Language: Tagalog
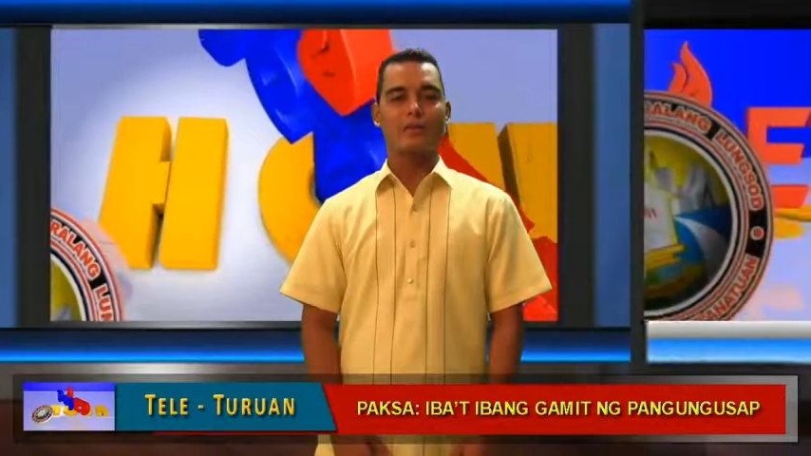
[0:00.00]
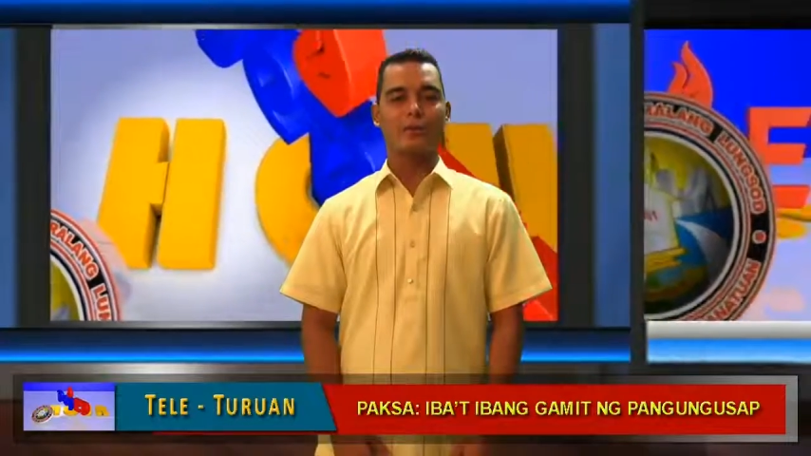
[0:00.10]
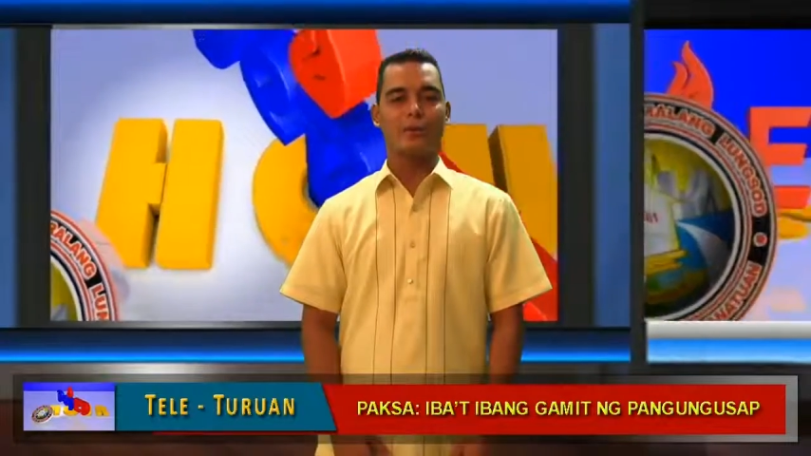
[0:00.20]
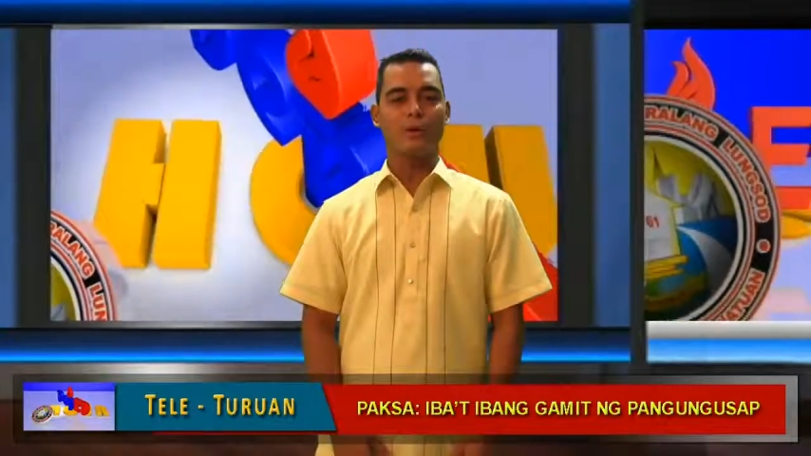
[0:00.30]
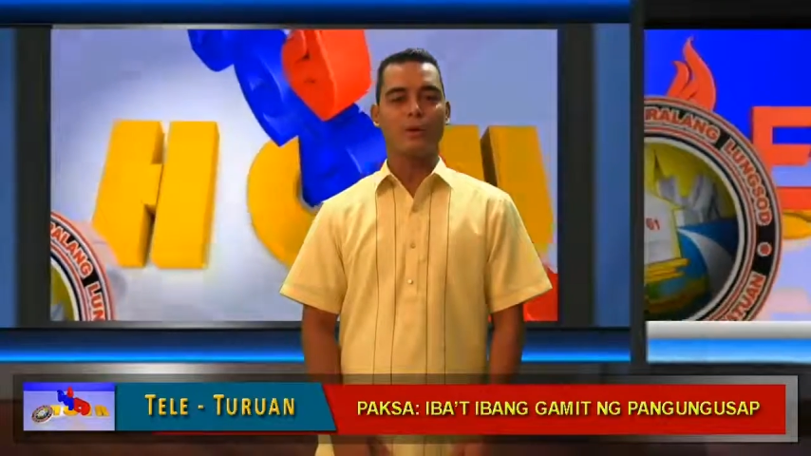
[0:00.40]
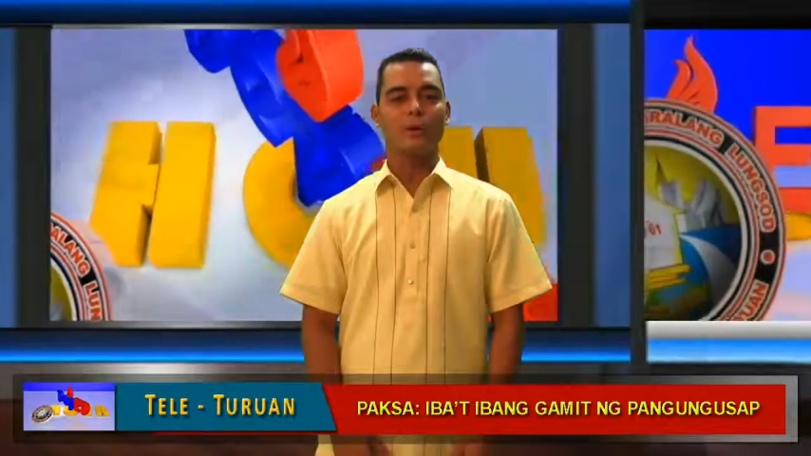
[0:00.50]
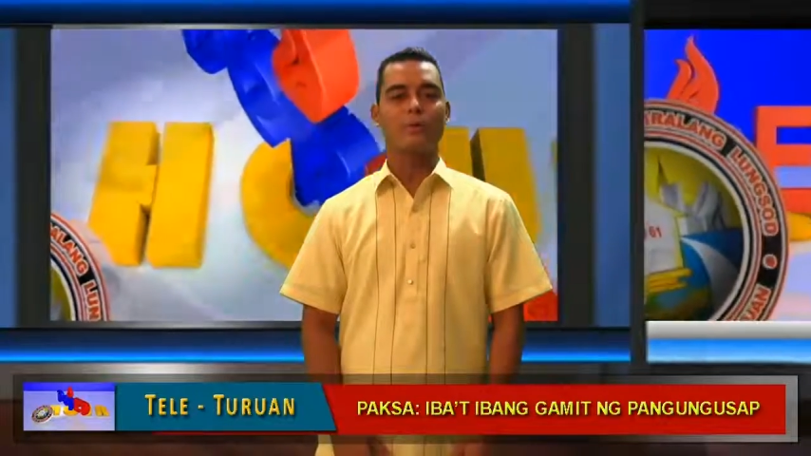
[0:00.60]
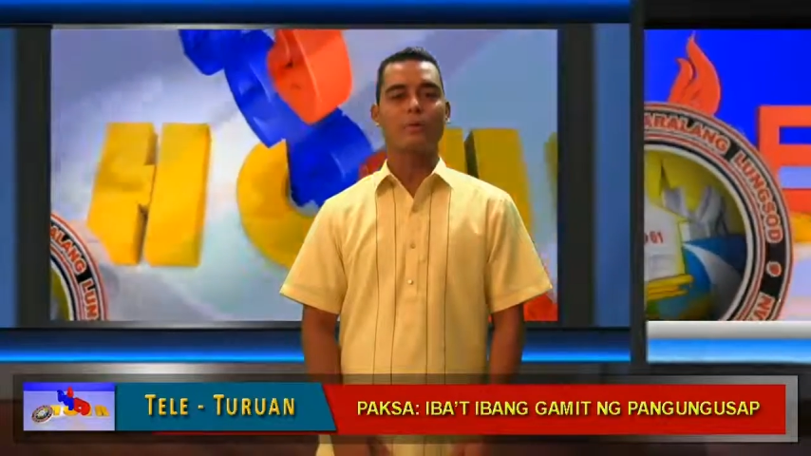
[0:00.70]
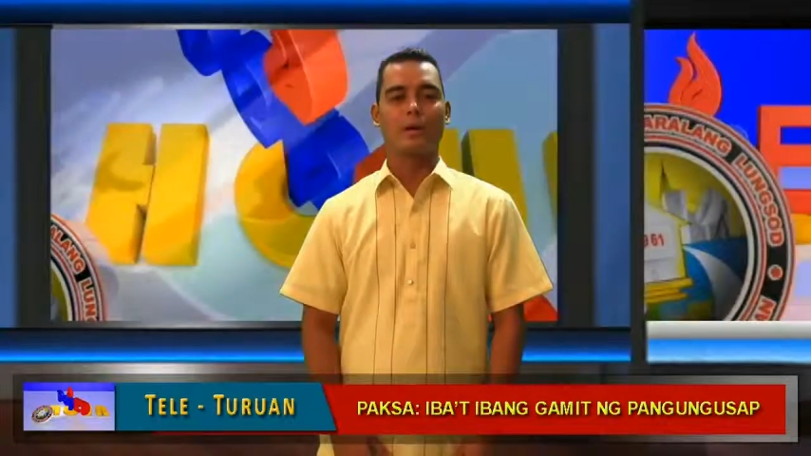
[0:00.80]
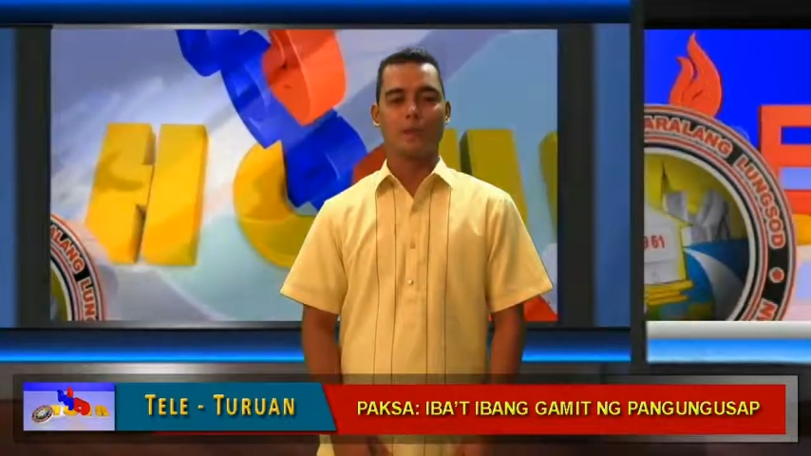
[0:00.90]
si kuya na
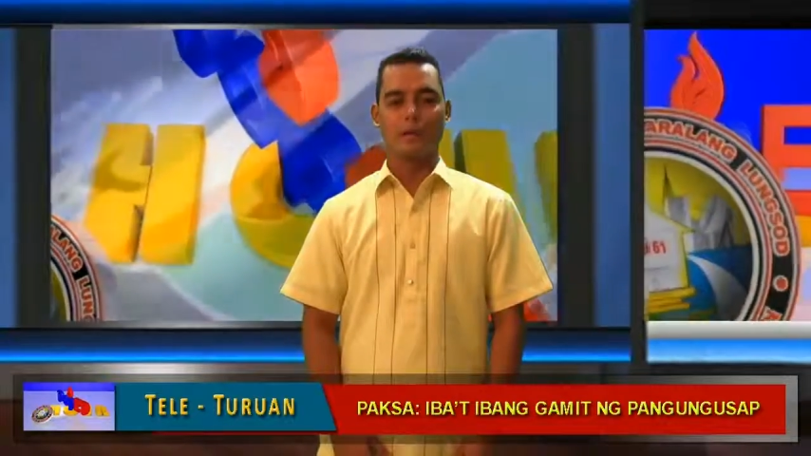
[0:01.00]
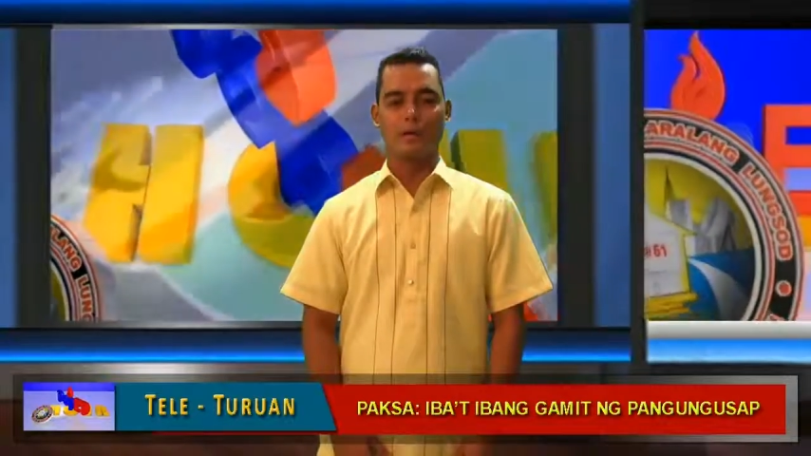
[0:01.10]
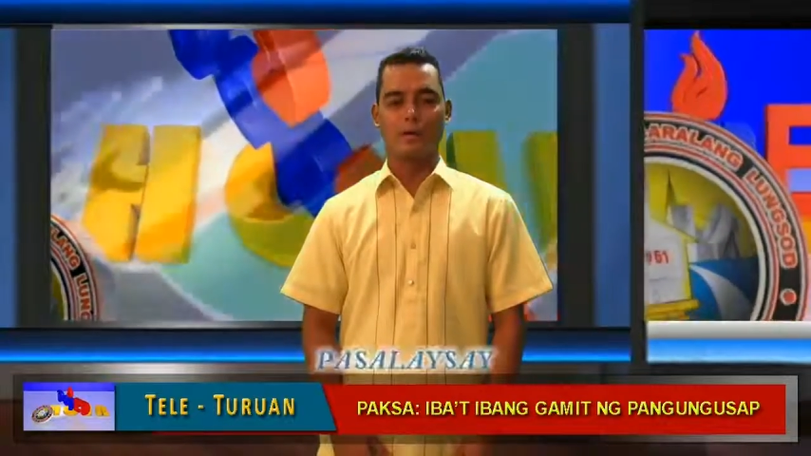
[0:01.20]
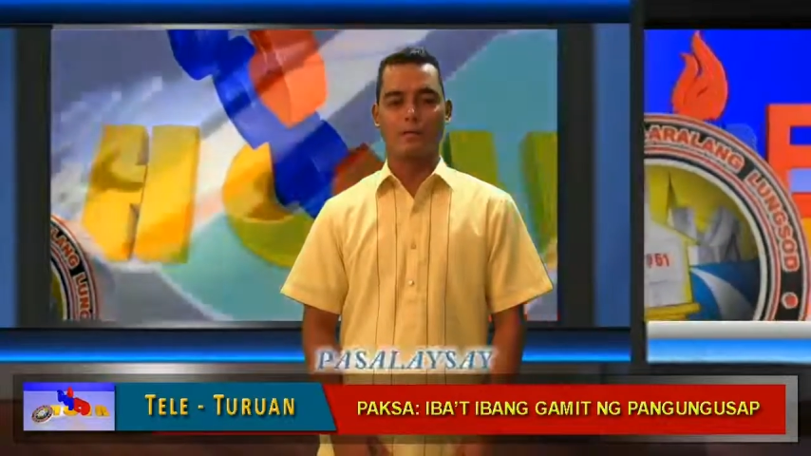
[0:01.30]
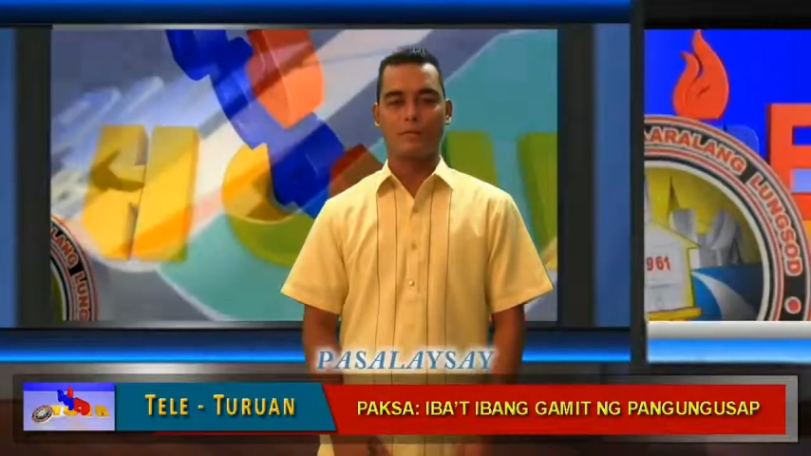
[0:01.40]
dumarating.